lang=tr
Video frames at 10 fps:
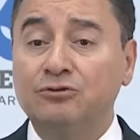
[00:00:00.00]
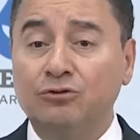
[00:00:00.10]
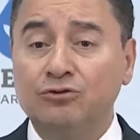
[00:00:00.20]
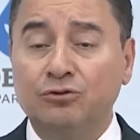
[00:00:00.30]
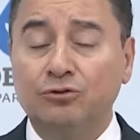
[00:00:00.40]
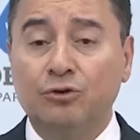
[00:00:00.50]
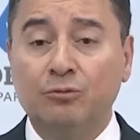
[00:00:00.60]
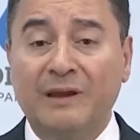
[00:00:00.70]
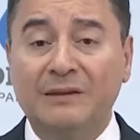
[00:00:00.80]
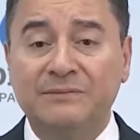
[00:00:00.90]
sonuçtur diyor.
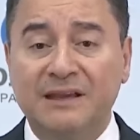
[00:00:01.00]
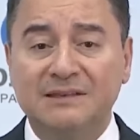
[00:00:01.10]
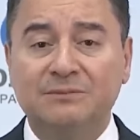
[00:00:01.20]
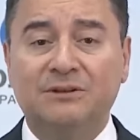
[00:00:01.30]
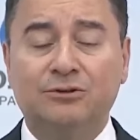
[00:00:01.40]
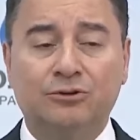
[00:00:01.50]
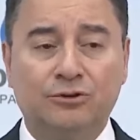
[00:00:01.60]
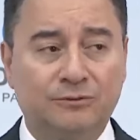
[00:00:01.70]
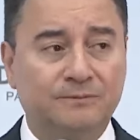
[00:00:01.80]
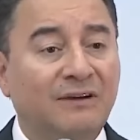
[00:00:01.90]
Benim tezimdir
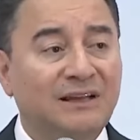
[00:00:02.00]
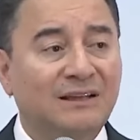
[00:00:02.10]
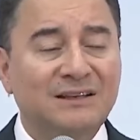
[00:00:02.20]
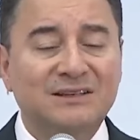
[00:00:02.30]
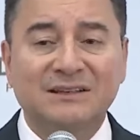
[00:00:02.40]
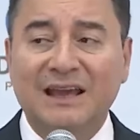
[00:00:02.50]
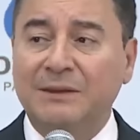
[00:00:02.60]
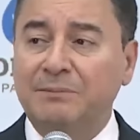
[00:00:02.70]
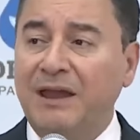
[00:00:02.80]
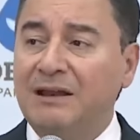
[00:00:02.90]
diyordu. Vatandaşın
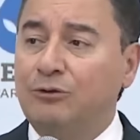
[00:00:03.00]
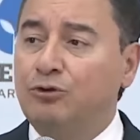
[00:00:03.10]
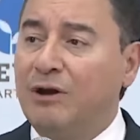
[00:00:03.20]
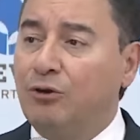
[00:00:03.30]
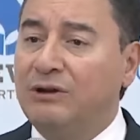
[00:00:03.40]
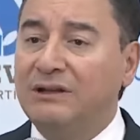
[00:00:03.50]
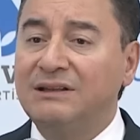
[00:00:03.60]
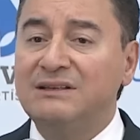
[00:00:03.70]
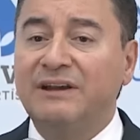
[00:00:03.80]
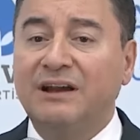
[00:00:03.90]
ekmeğiyle kumar
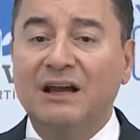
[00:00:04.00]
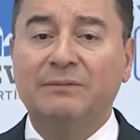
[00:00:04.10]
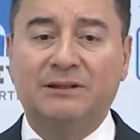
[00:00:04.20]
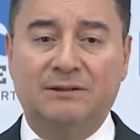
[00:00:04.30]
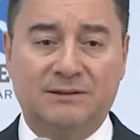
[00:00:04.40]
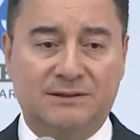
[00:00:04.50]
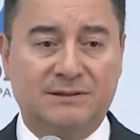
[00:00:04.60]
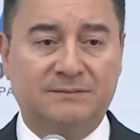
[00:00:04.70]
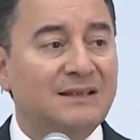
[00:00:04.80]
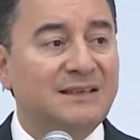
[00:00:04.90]
oynadınız ve
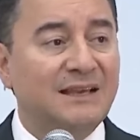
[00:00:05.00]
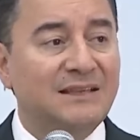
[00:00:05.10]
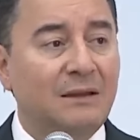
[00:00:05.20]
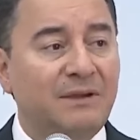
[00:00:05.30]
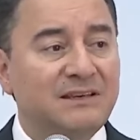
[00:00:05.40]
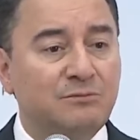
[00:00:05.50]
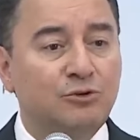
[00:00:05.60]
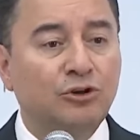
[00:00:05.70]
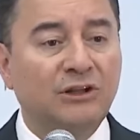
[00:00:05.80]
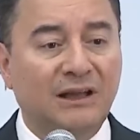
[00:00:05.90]
kaybettiniz. 85
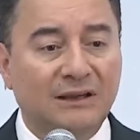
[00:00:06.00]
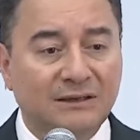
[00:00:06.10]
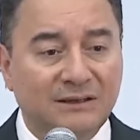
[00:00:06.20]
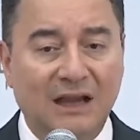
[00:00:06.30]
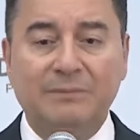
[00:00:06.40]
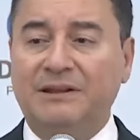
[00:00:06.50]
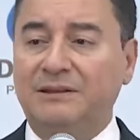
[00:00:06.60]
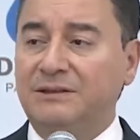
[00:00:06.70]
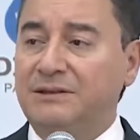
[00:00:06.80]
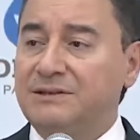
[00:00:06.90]
milyonu da
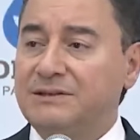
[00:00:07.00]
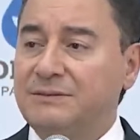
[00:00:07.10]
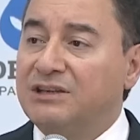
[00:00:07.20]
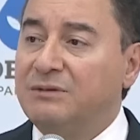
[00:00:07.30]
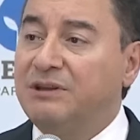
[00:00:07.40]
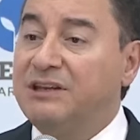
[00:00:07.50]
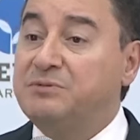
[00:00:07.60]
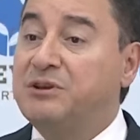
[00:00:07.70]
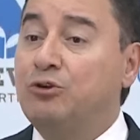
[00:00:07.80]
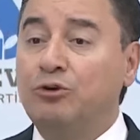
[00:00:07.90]
kaybettirdiniz. Şimdi
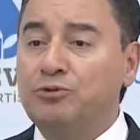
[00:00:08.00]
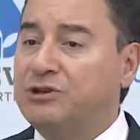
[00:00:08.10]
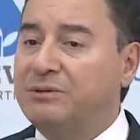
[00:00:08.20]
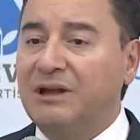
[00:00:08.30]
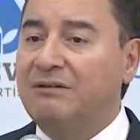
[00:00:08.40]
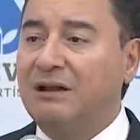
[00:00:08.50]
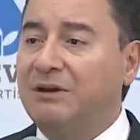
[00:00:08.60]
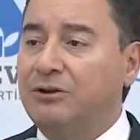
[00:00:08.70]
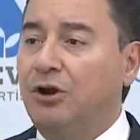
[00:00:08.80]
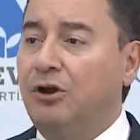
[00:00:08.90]
hiçbir şey yokmuş gibi
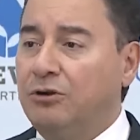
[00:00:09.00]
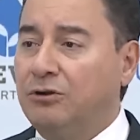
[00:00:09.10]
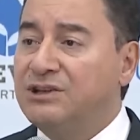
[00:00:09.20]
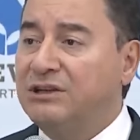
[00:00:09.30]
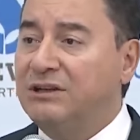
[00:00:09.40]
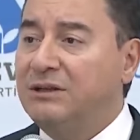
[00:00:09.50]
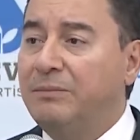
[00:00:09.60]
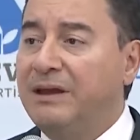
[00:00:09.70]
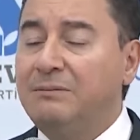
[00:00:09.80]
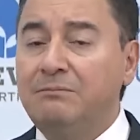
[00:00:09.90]
davranmak yok. Çıkın
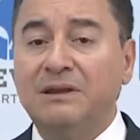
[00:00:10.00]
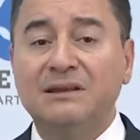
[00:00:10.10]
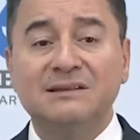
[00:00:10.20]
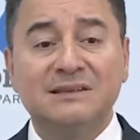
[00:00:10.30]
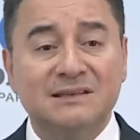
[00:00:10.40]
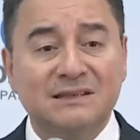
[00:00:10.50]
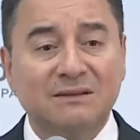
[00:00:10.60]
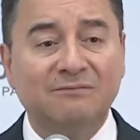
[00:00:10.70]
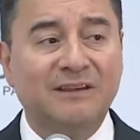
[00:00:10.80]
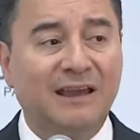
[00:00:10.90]
benim
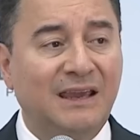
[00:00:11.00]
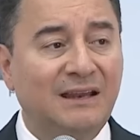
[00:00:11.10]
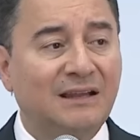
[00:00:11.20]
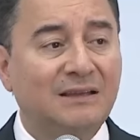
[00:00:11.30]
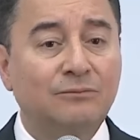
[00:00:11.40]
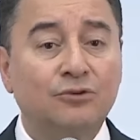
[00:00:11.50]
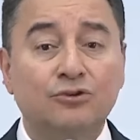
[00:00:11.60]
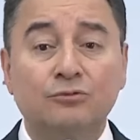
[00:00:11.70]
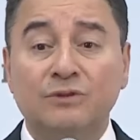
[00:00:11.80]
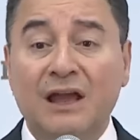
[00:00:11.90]
bilgisizliğim ve inadım
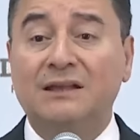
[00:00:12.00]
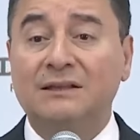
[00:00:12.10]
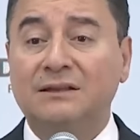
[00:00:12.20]
yüzümden